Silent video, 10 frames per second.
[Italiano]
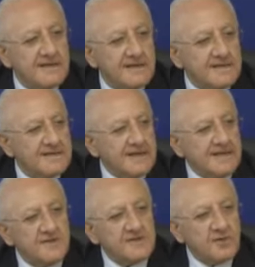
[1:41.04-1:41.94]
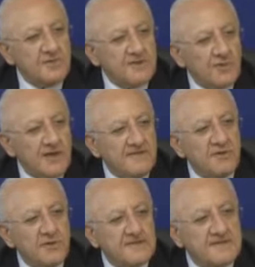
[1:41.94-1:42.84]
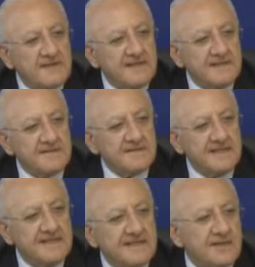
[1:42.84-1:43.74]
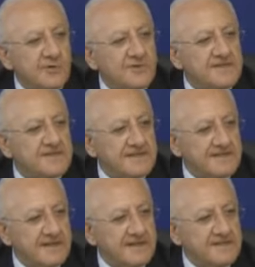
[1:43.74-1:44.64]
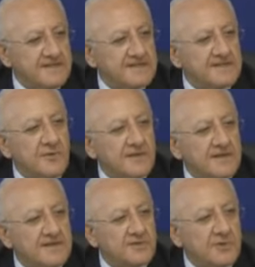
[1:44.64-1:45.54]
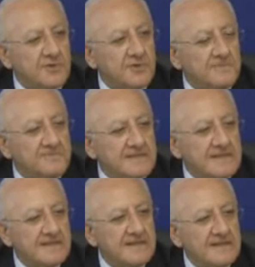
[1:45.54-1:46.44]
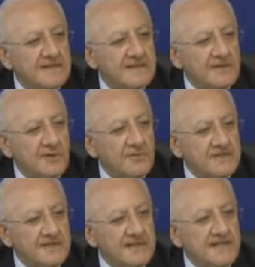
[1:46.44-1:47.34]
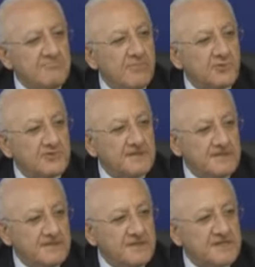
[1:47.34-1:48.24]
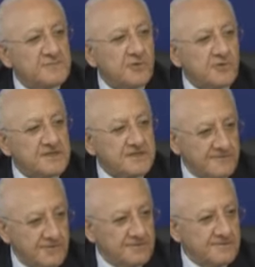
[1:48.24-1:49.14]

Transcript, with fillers: L'Italia in questo momento ha la forza dei terroristi dell'ISIS, quelli che sono, come dire, imbottiti di esplosivo.